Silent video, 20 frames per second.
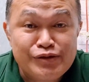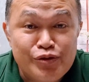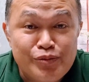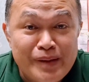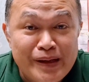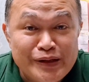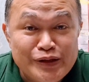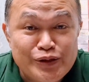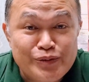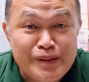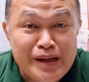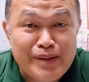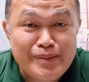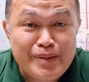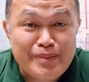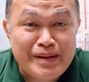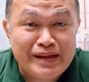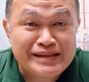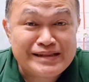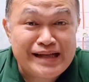mo bang
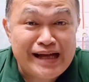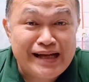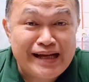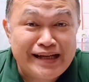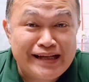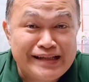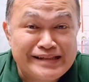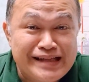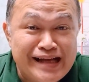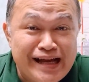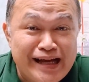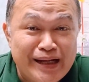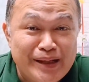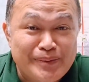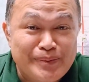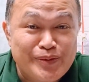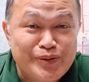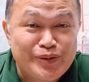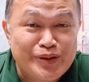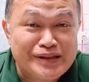sumama mag-jogging sa akin
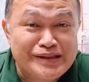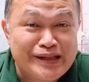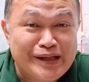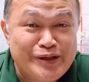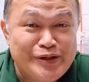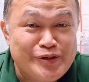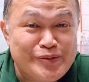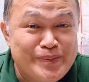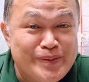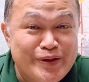bukas sa UP